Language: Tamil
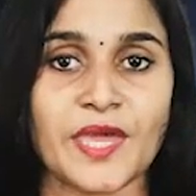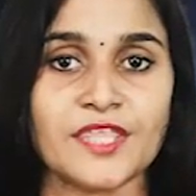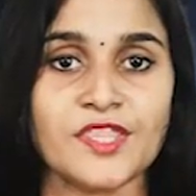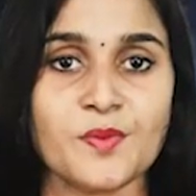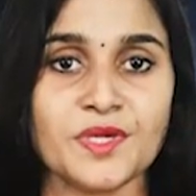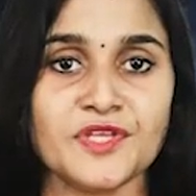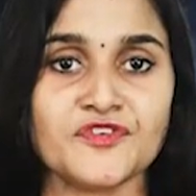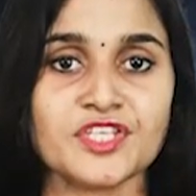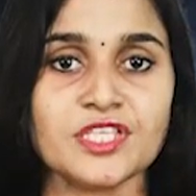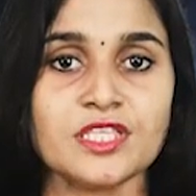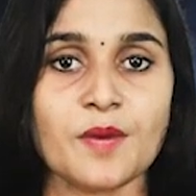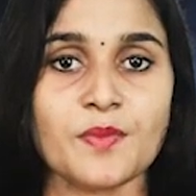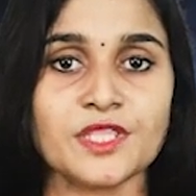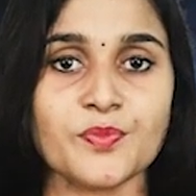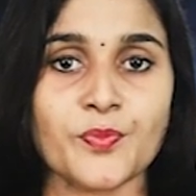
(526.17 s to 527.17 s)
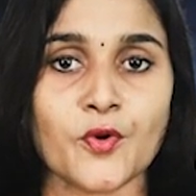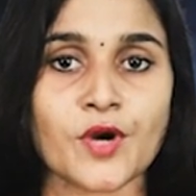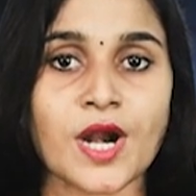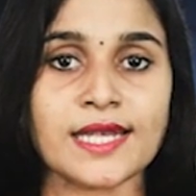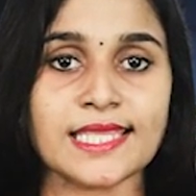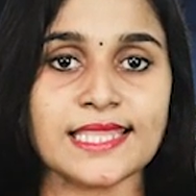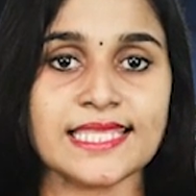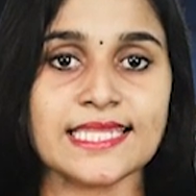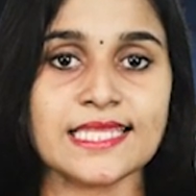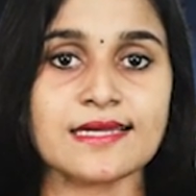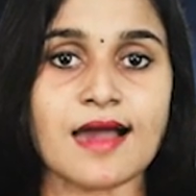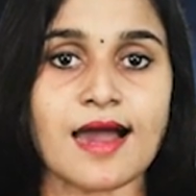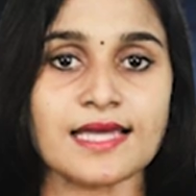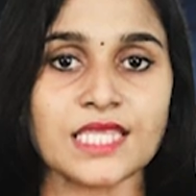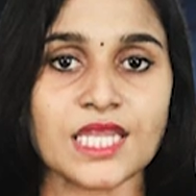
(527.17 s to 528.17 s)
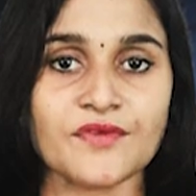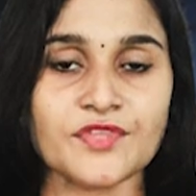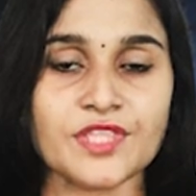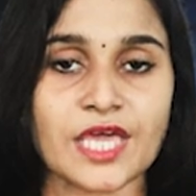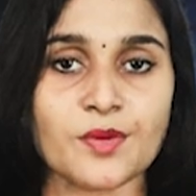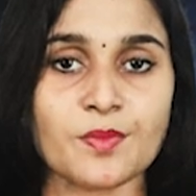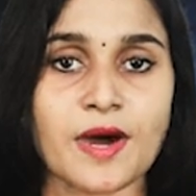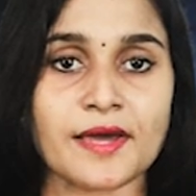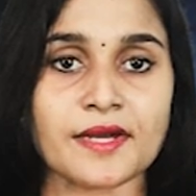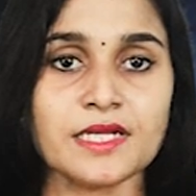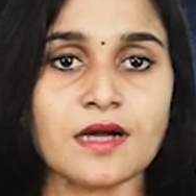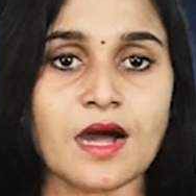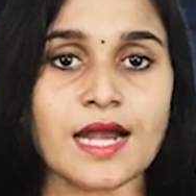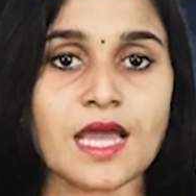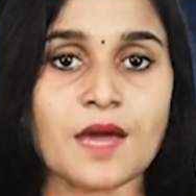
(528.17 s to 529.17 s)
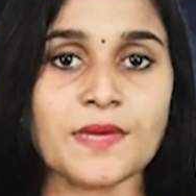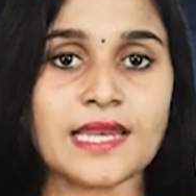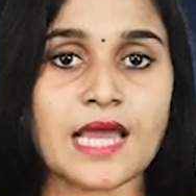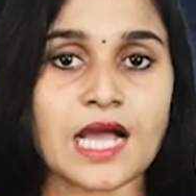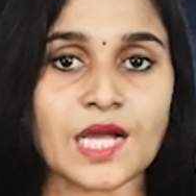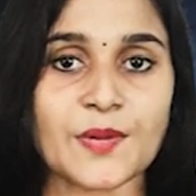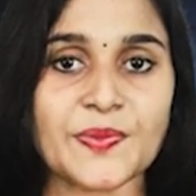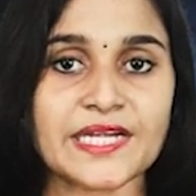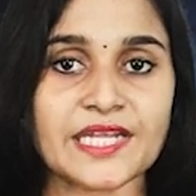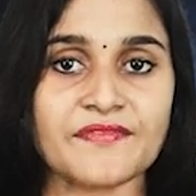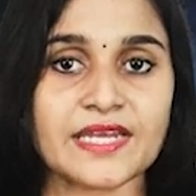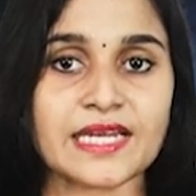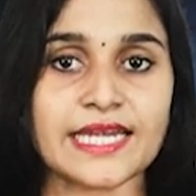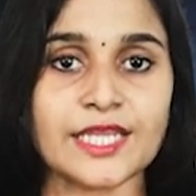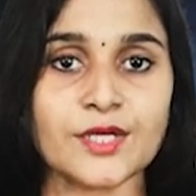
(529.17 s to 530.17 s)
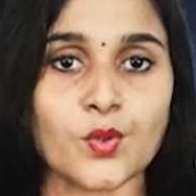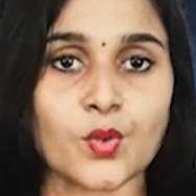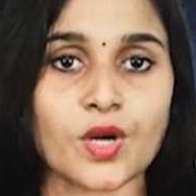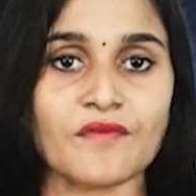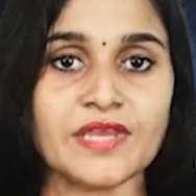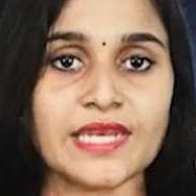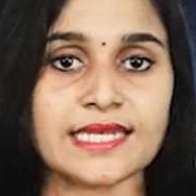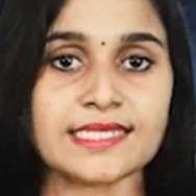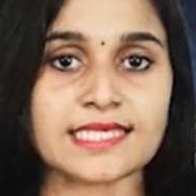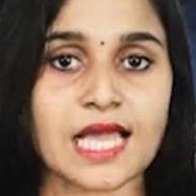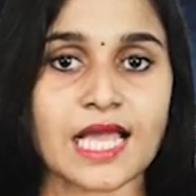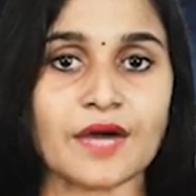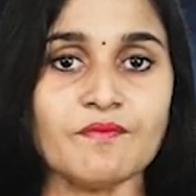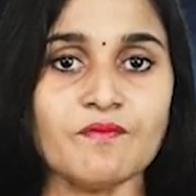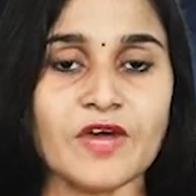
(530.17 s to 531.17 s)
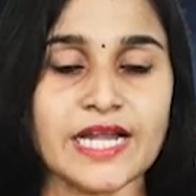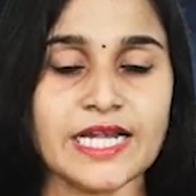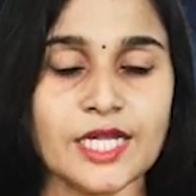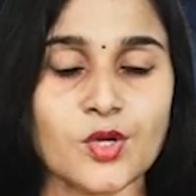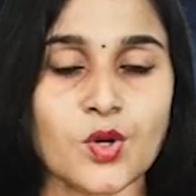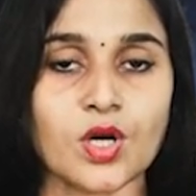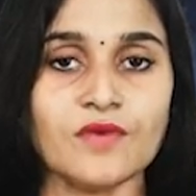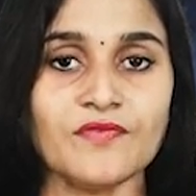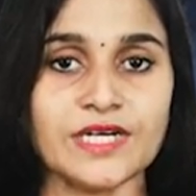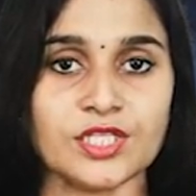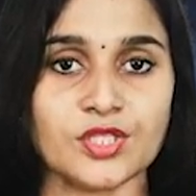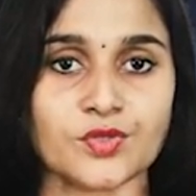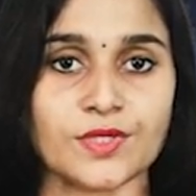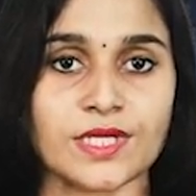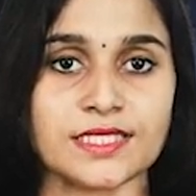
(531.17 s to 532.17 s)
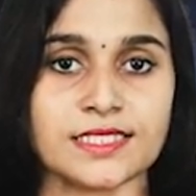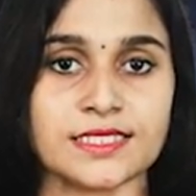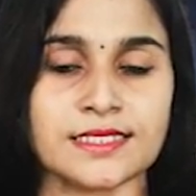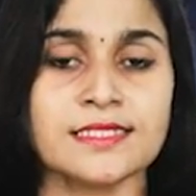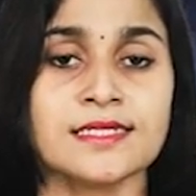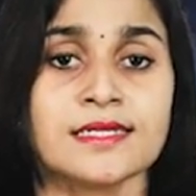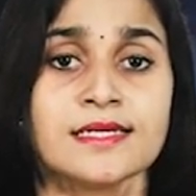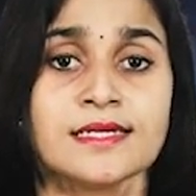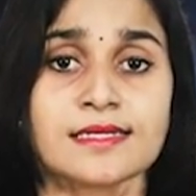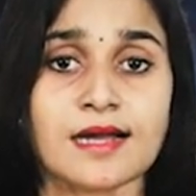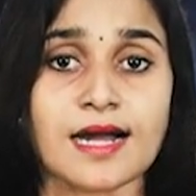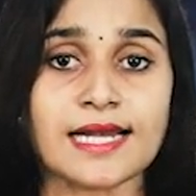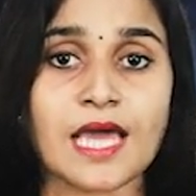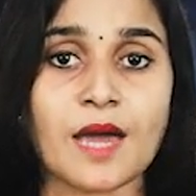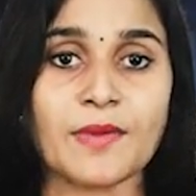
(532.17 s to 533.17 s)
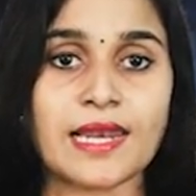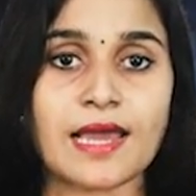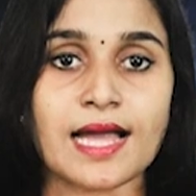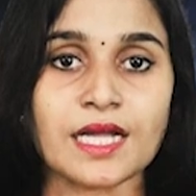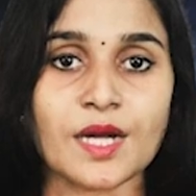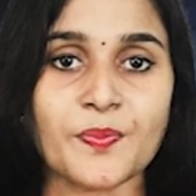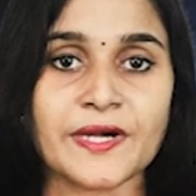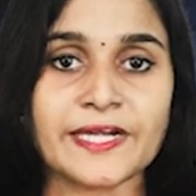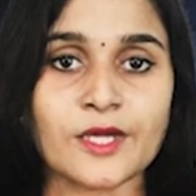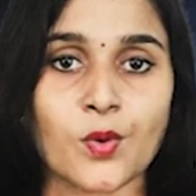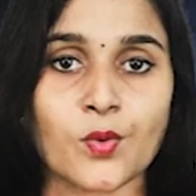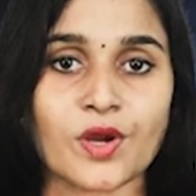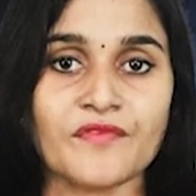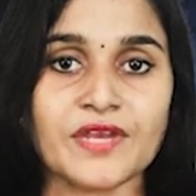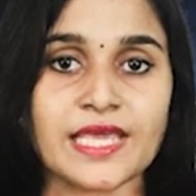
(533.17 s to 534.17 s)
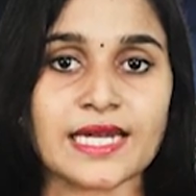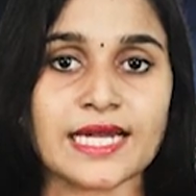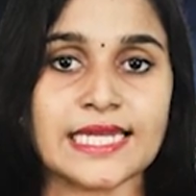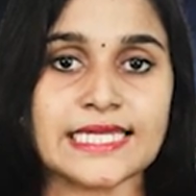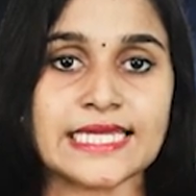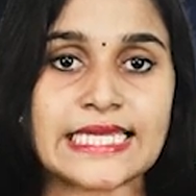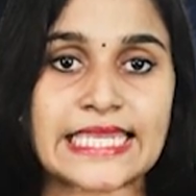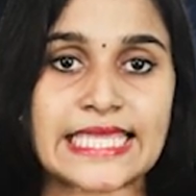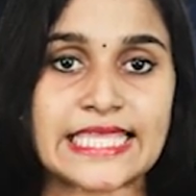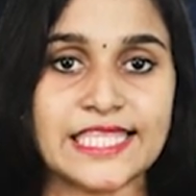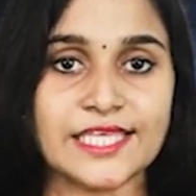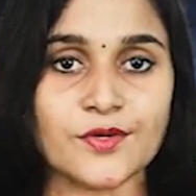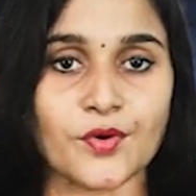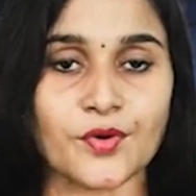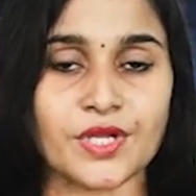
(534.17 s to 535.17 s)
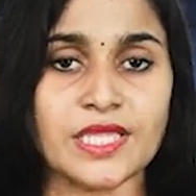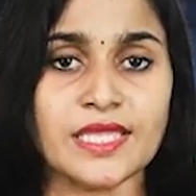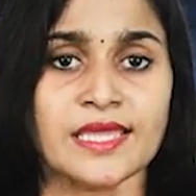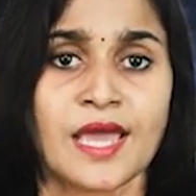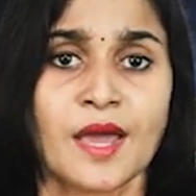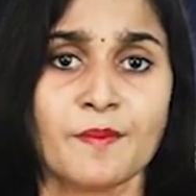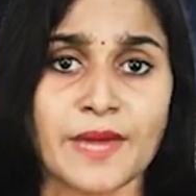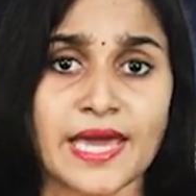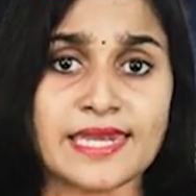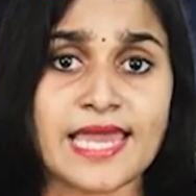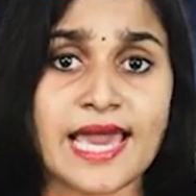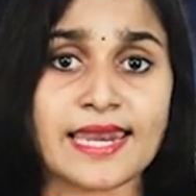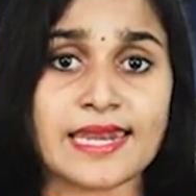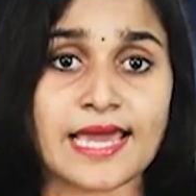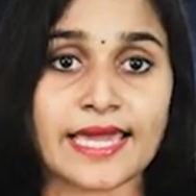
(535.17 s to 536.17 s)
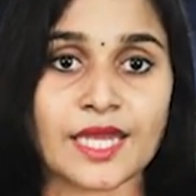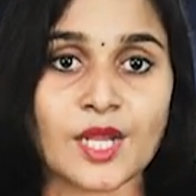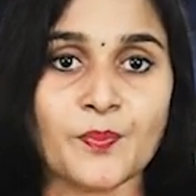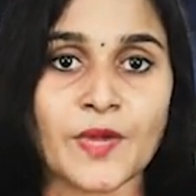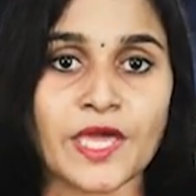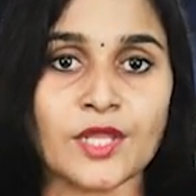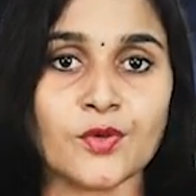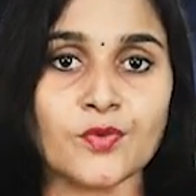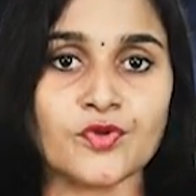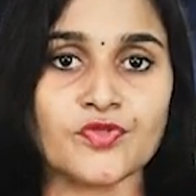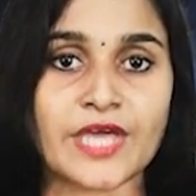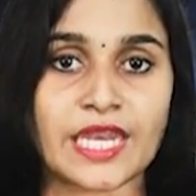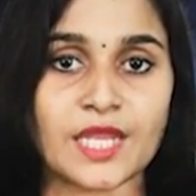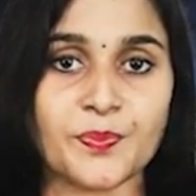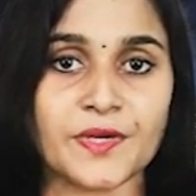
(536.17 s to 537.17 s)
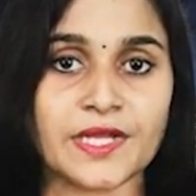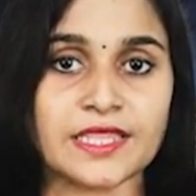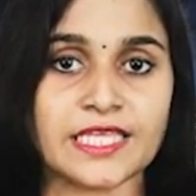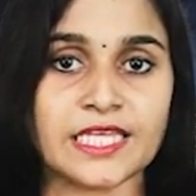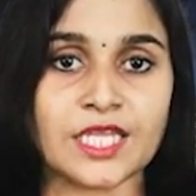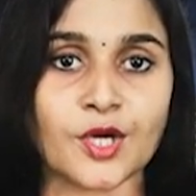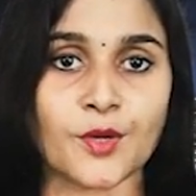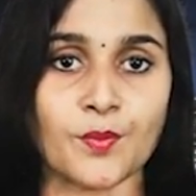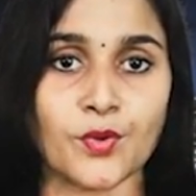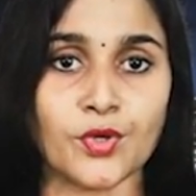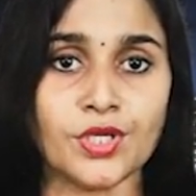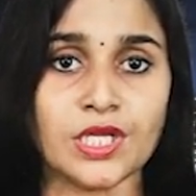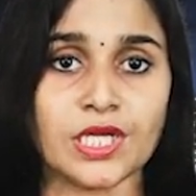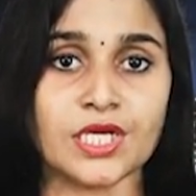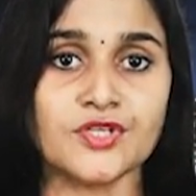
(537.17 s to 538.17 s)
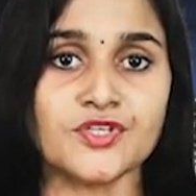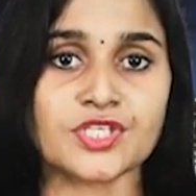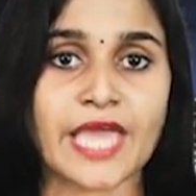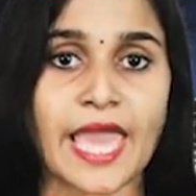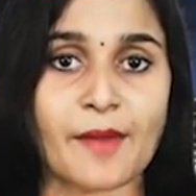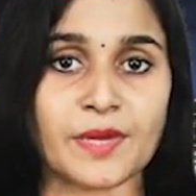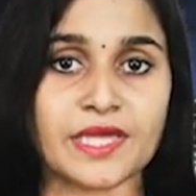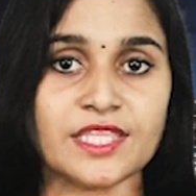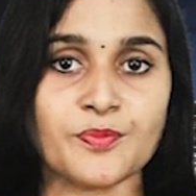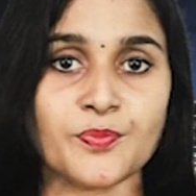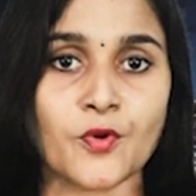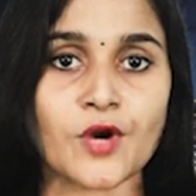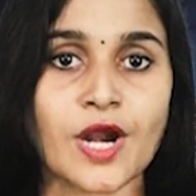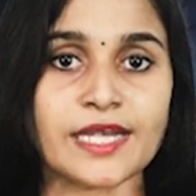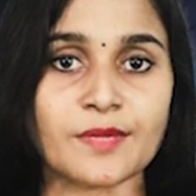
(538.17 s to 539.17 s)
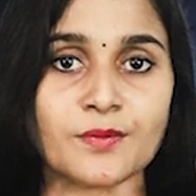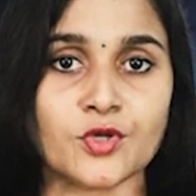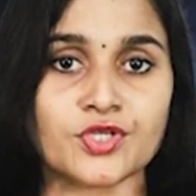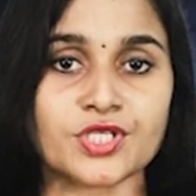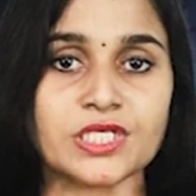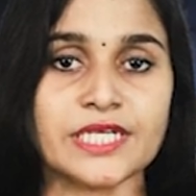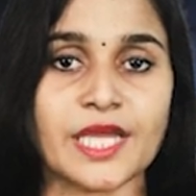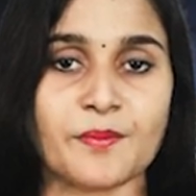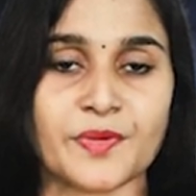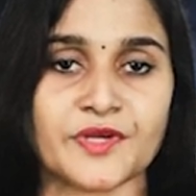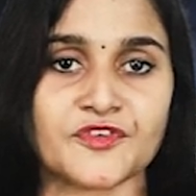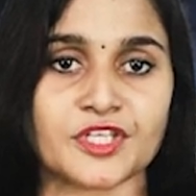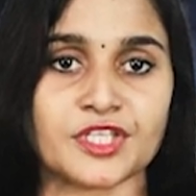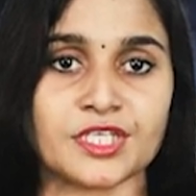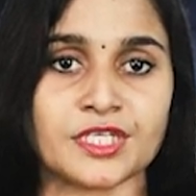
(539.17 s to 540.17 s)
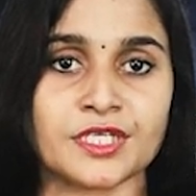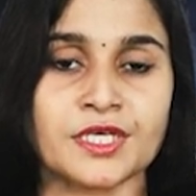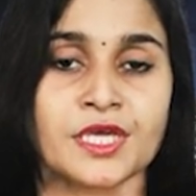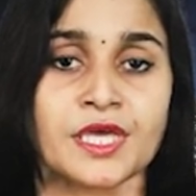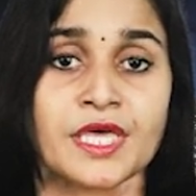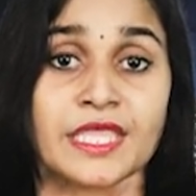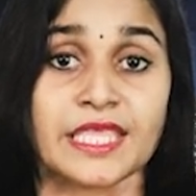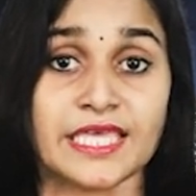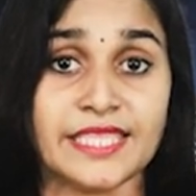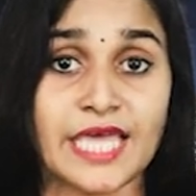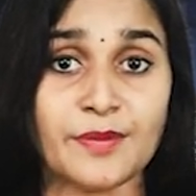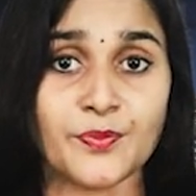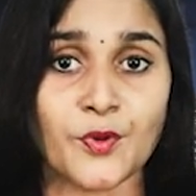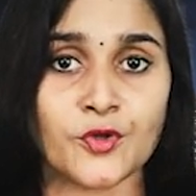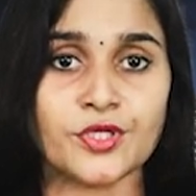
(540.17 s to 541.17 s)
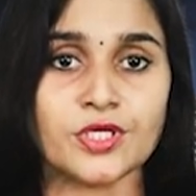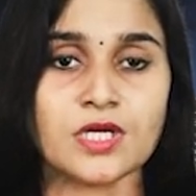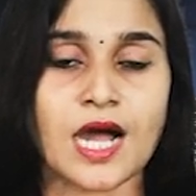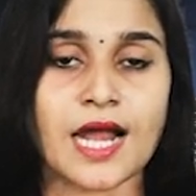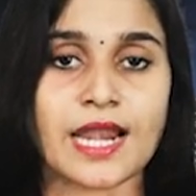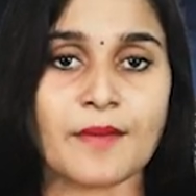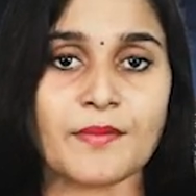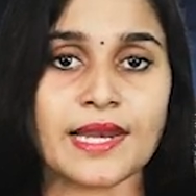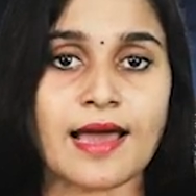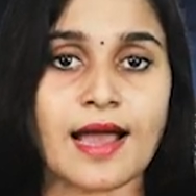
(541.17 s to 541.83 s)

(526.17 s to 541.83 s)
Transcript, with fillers: பேதமின்றி தமது போராட்டத்திற்கு ஆதரவு தருமாறு காணாமல் ஆக்கப்பட்டவர்களின் உறவினர் சங்கம் வேண்டுகோள் விடுத்துள்ளது காணாமல் ஆக்கப்பட்ட உறவினர்களுக்கு நீதி கோரி மன்னார் நகர பேருந்து தரிப்பிடத்திற்கு முன் இன்று அமைதி போராட்டம் ஒன்று இடம்பெற்றது இதன்போது காணாமல்